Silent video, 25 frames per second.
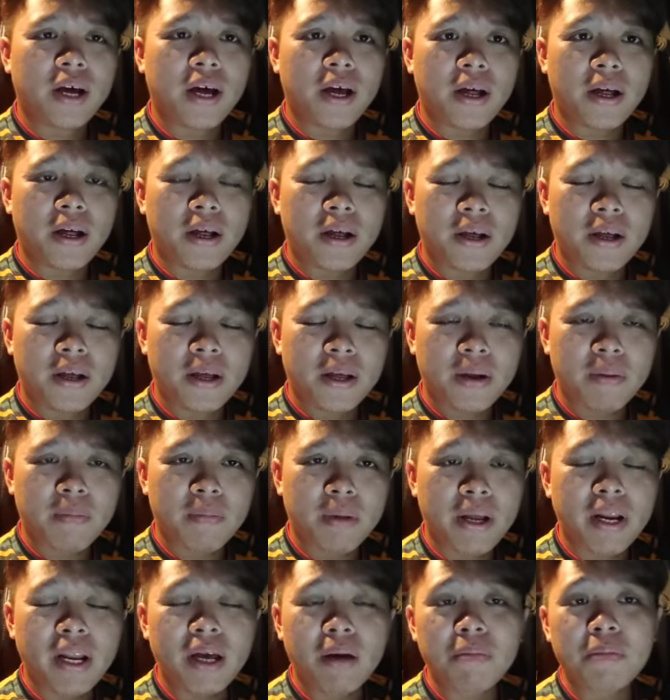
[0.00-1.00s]

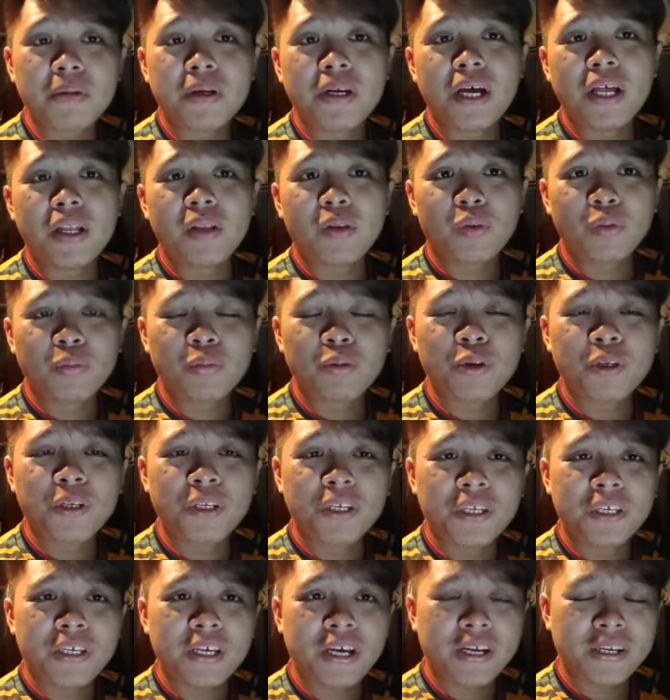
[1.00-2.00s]
um, anak menantu
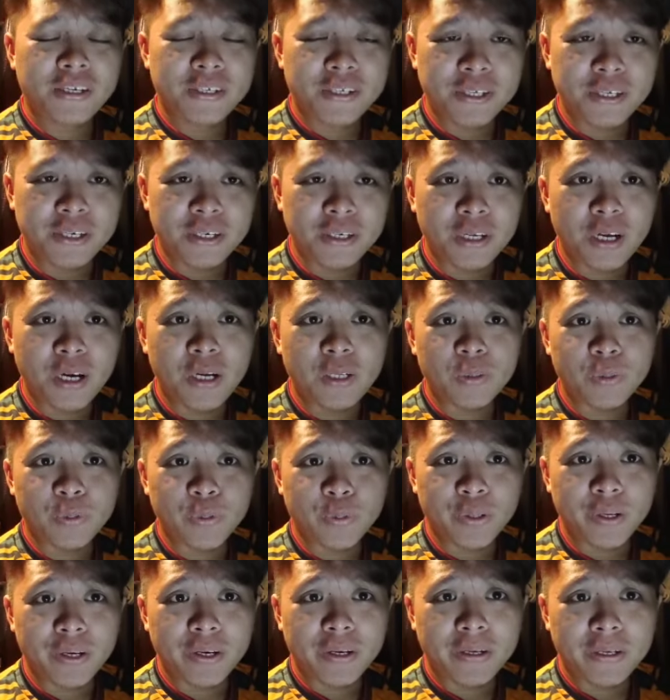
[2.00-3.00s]
Muhyiddin Yassin yang
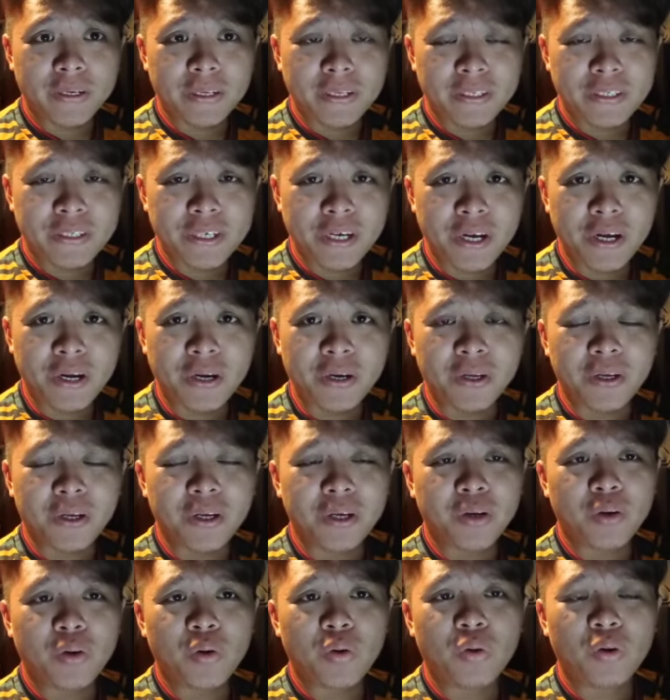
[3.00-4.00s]
juga
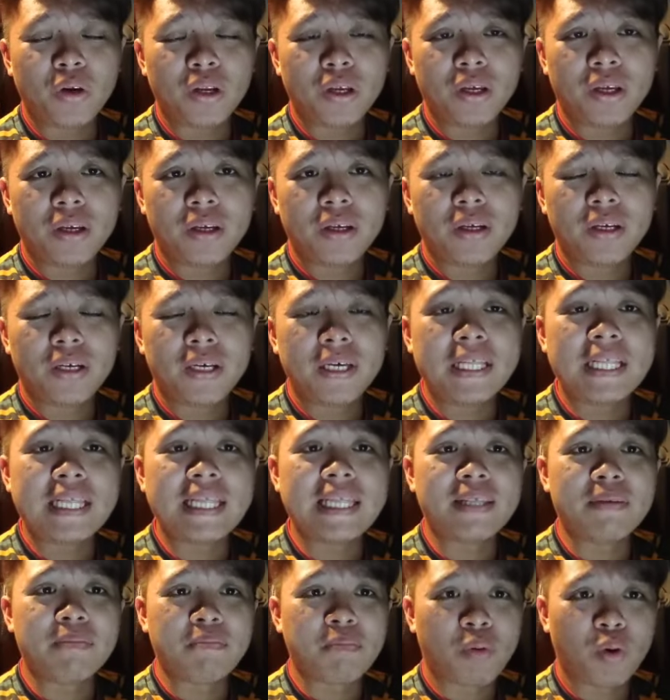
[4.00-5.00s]
dicari oleh
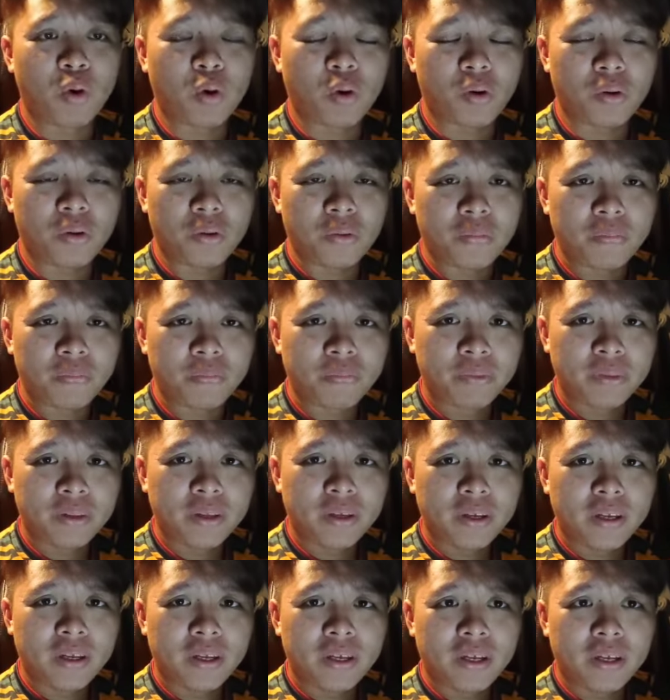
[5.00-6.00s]
Interpol.
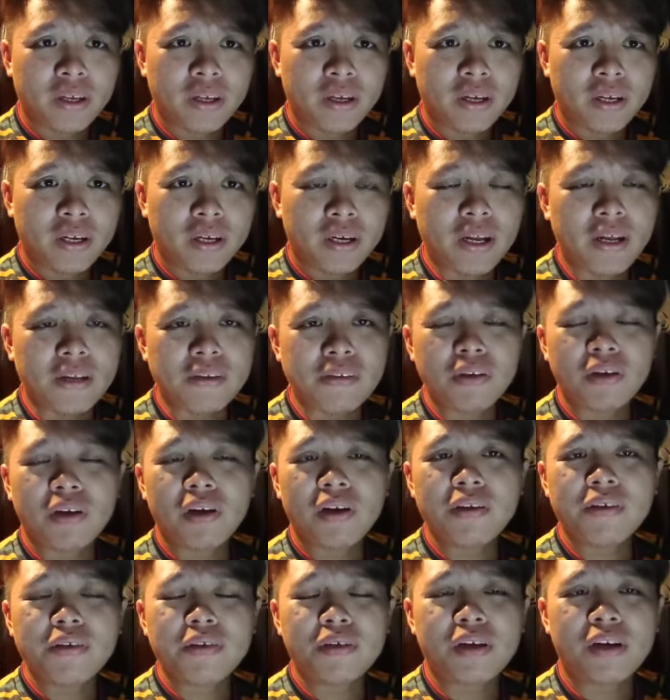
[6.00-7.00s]
Nah,
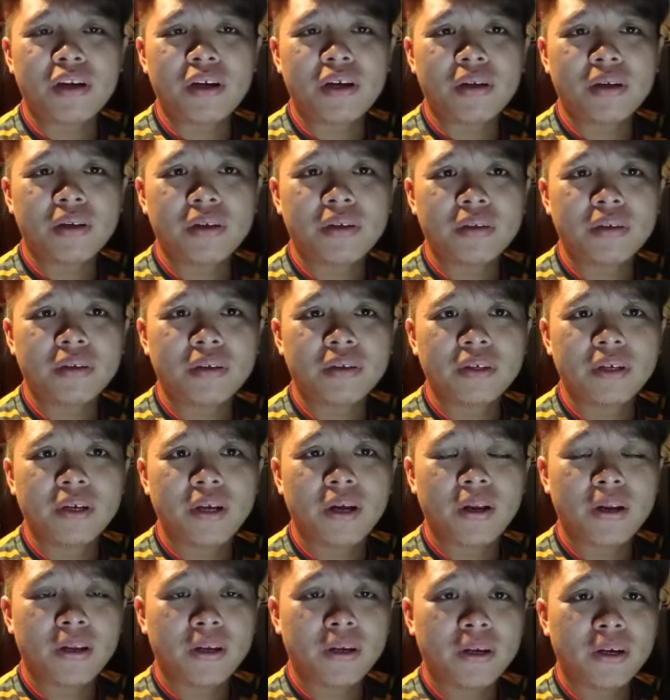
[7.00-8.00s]
saudara-saudara,
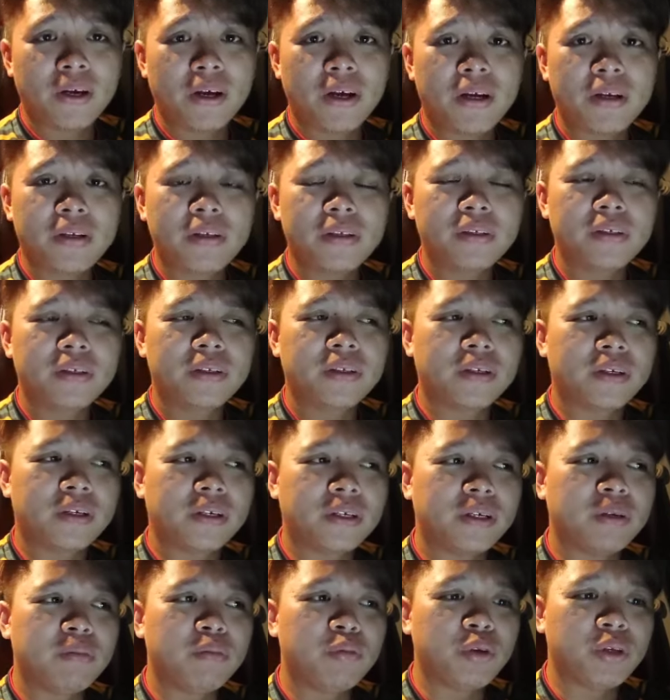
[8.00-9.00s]
adakah
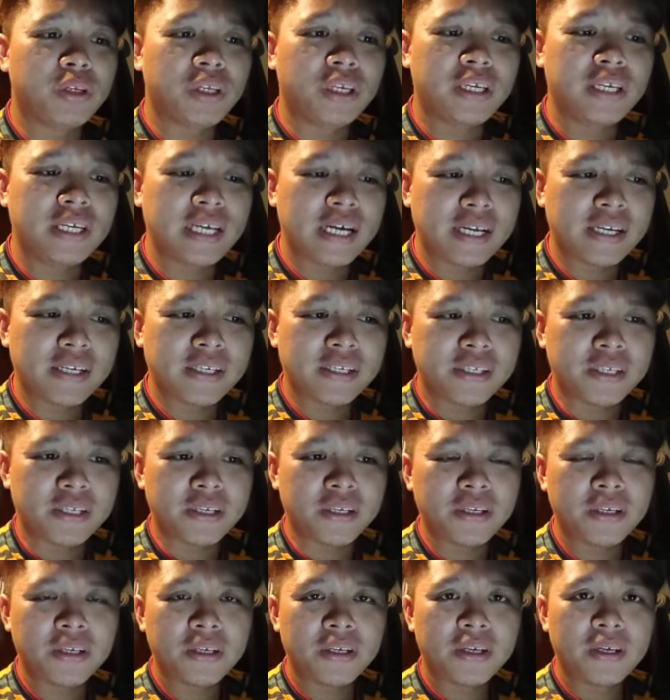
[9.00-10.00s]
uh, Muhyiddin
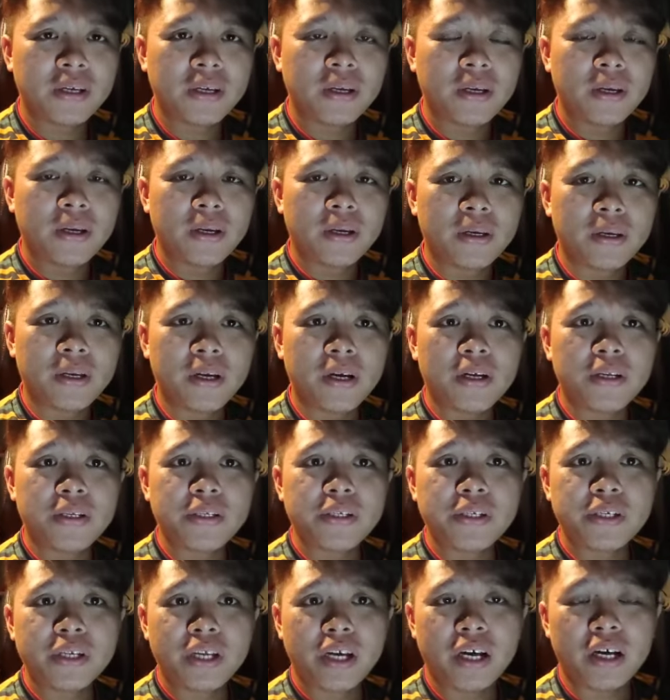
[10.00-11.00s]
Yassin yang
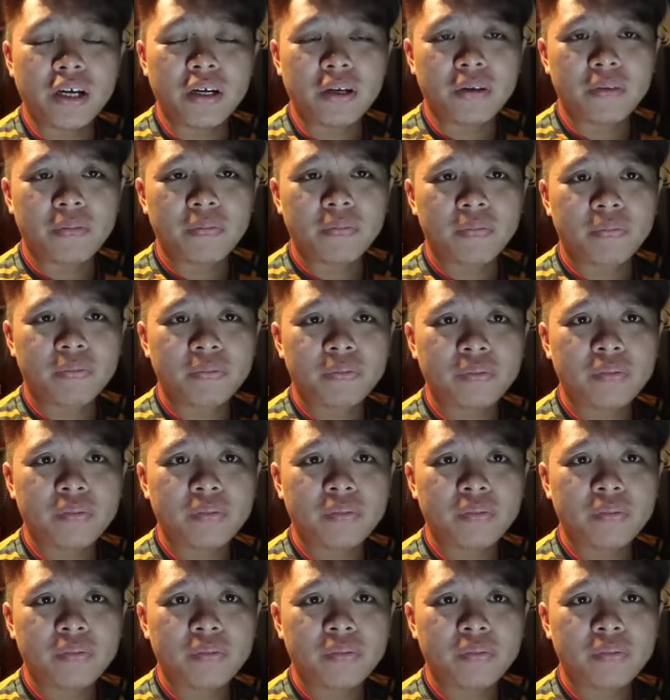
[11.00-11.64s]
sedang